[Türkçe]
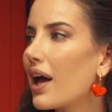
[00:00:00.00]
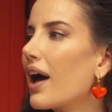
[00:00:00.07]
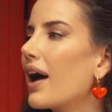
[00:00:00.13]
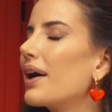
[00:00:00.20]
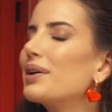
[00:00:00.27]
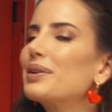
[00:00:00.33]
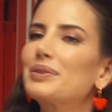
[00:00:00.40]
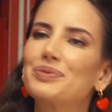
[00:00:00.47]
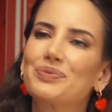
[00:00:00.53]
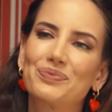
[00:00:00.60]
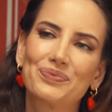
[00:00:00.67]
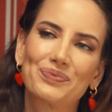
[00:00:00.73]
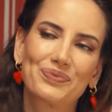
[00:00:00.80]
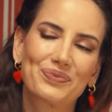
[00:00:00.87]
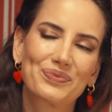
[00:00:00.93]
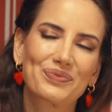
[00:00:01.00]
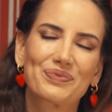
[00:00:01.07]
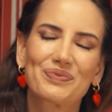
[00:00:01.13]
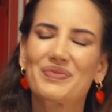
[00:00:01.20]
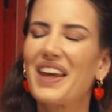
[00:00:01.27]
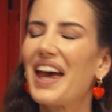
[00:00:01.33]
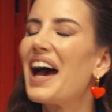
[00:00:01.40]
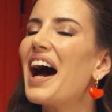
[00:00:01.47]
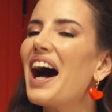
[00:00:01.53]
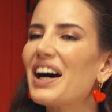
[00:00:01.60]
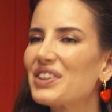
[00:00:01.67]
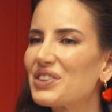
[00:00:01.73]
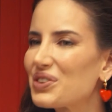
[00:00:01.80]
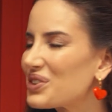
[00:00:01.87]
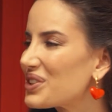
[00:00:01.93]
hatta taşıyor.
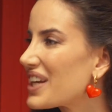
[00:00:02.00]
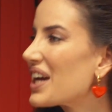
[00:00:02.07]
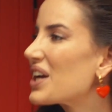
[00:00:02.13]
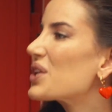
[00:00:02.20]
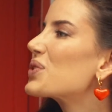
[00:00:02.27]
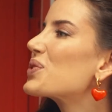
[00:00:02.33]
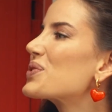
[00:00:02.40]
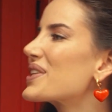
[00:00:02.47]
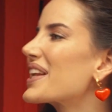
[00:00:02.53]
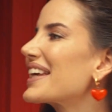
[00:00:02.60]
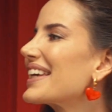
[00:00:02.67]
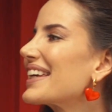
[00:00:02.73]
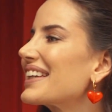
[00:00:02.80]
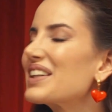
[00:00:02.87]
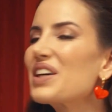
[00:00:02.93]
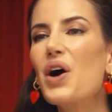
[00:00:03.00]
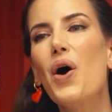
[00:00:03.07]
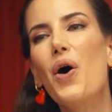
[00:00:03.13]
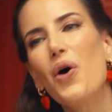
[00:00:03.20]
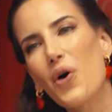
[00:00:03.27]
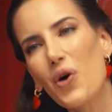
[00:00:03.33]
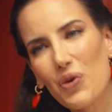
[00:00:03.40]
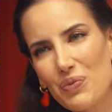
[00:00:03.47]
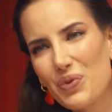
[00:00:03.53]
Ay yok şey. Hüseyin. O